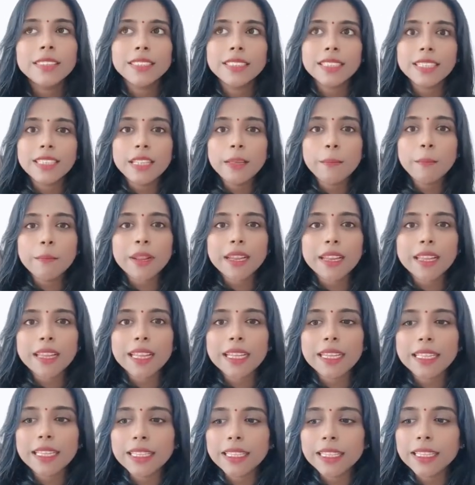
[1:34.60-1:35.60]
Jadi
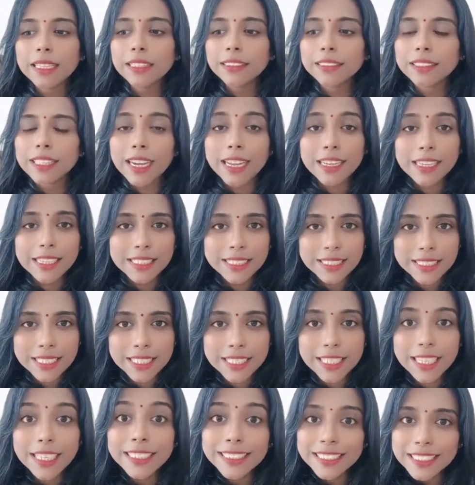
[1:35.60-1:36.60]
mereka ini
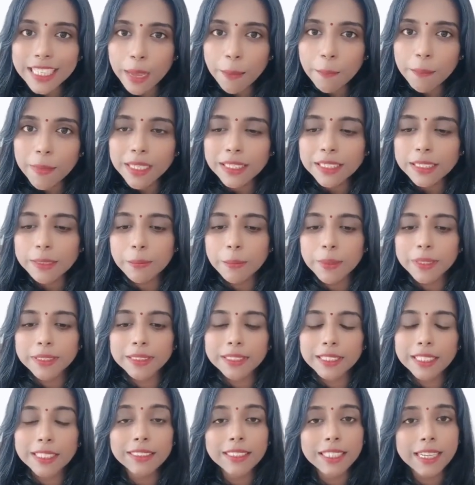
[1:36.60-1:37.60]
tradisinya sama
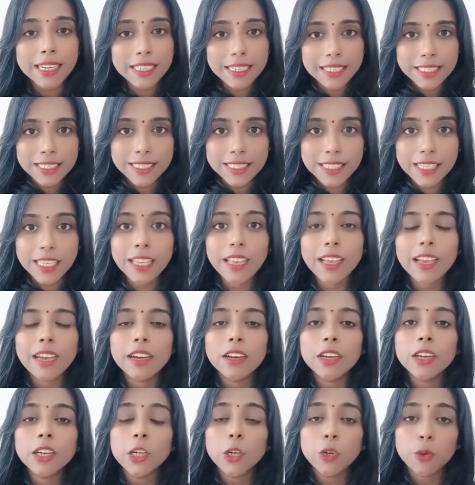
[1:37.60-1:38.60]
seperti tradisi
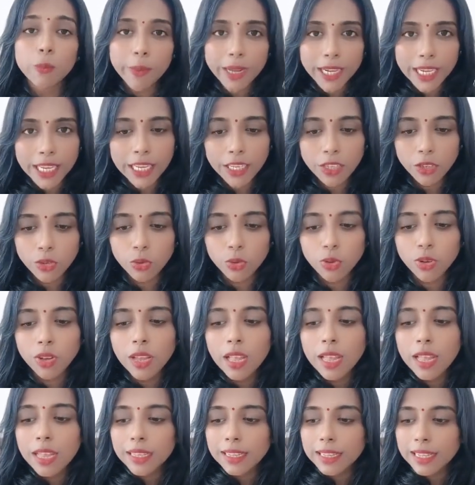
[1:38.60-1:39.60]
uh, umat Hindu.
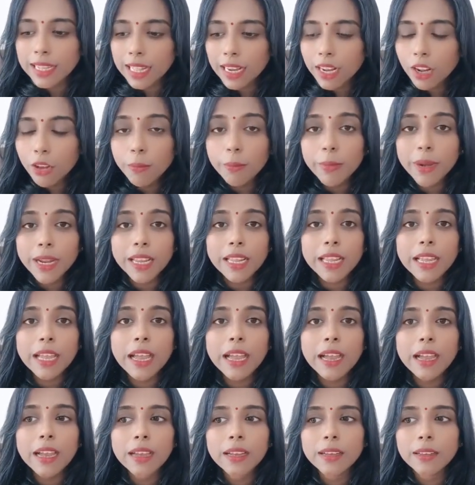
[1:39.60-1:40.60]
Kalau
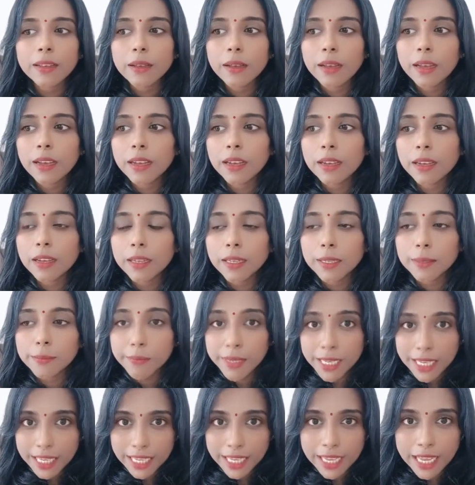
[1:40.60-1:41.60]
mereka uh,
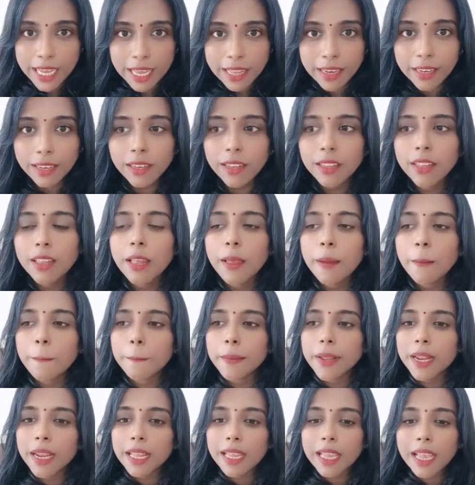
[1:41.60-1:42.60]
meninggal,
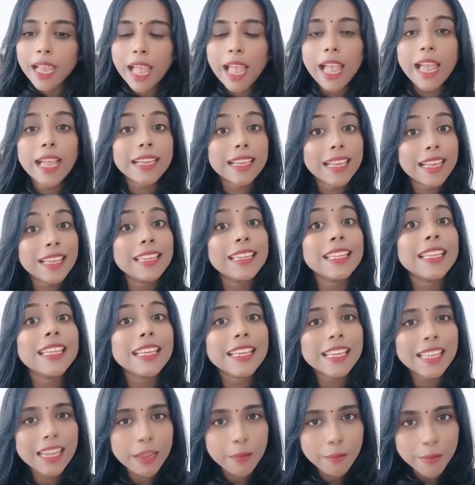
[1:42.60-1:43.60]
mereka akan
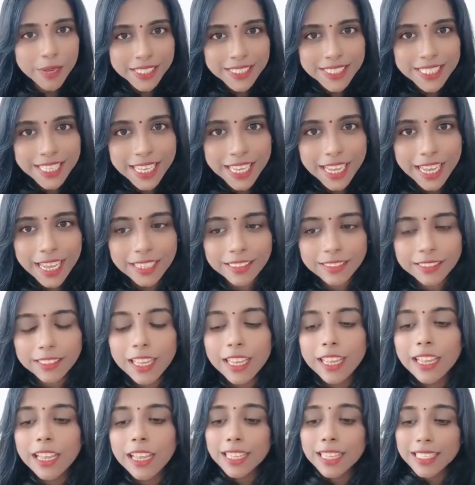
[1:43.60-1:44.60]
dikremasikan.
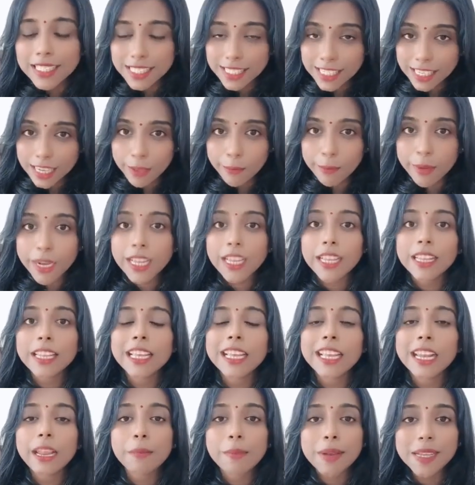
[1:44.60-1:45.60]
Setelah mereka
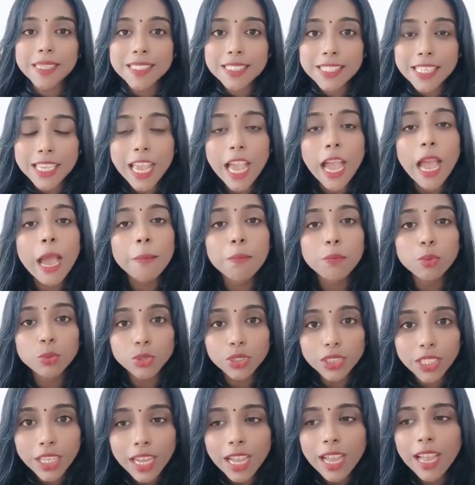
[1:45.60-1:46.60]
dikremasi,
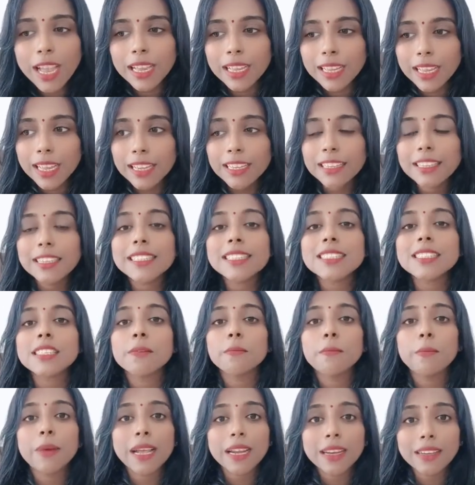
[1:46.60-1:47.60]
abunya akan
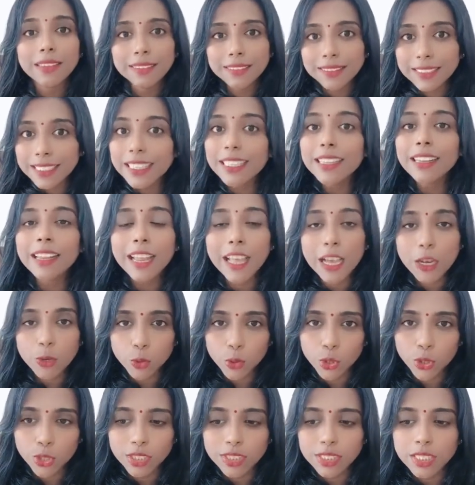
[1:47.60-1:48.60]
disebar di
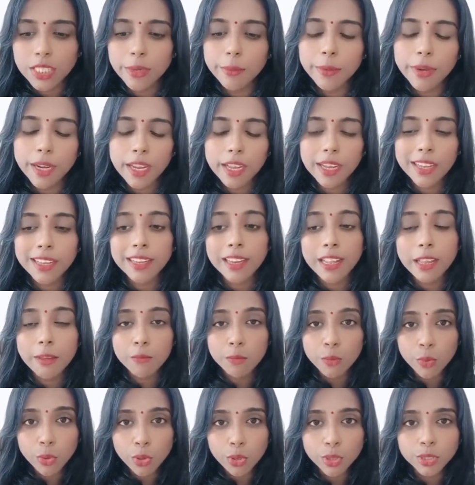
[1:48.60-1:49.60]
laut. Jadi mereka akan
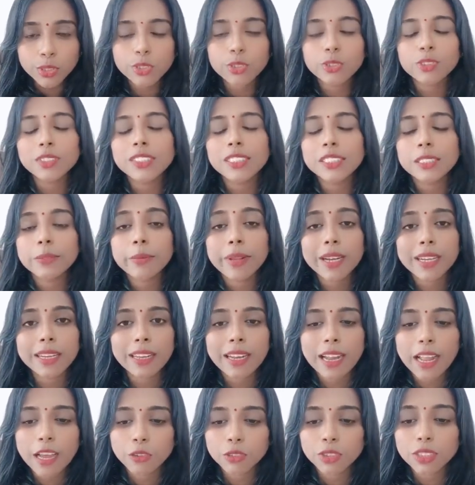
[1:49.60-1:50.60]
naik terus disebar
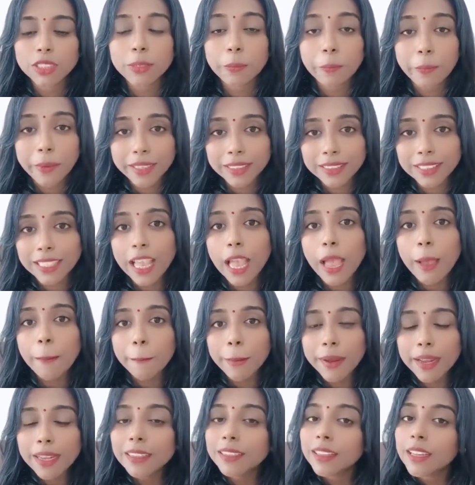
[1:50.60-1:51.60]
di laut seperti
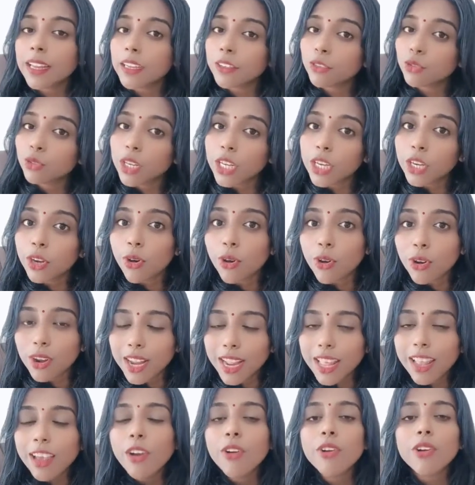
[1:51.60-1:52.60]
apa yang dilakukan
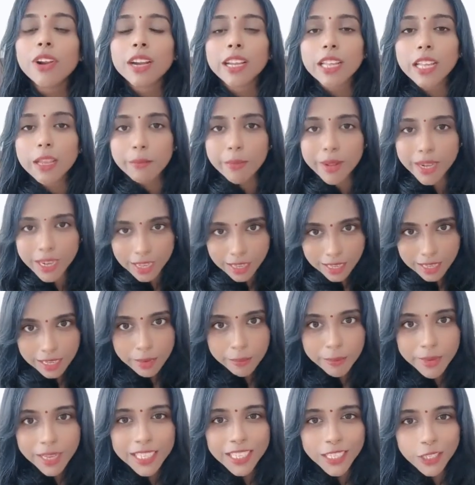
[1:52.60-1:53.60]
oleh orang yang
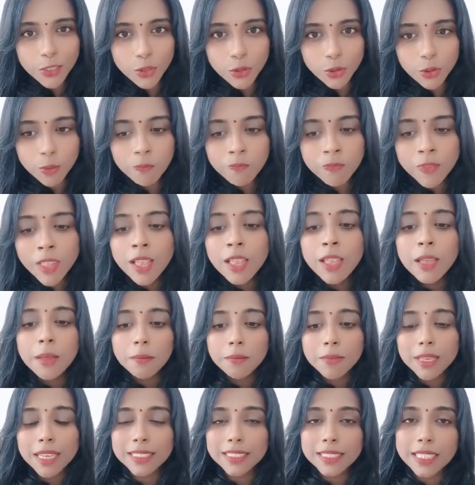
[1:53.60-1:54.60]
beragama Hindu.
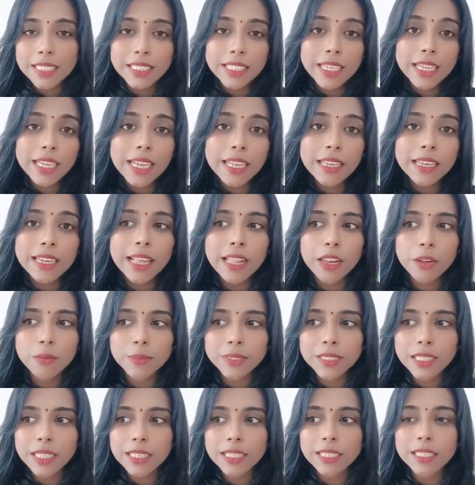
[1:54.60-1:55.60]
Biasanya kan kalau
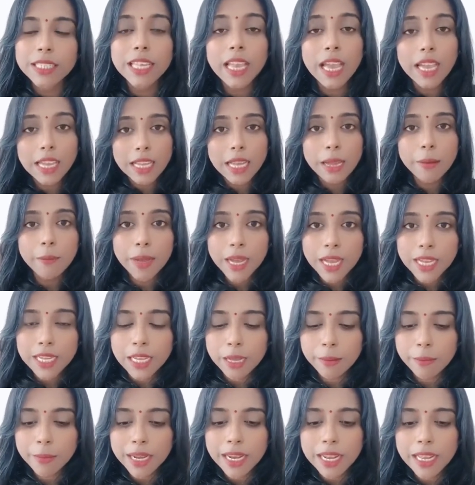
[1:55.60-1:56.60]
misalnya di
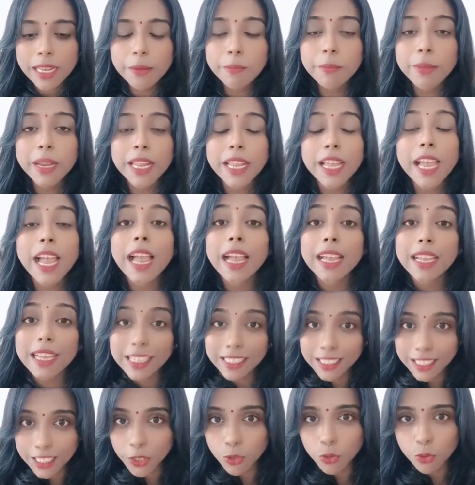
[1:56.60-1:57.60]
agama-agama lain mereka
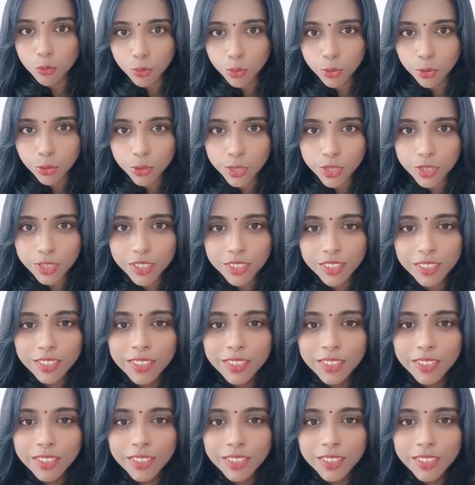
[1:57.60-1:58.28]
akan dikubur.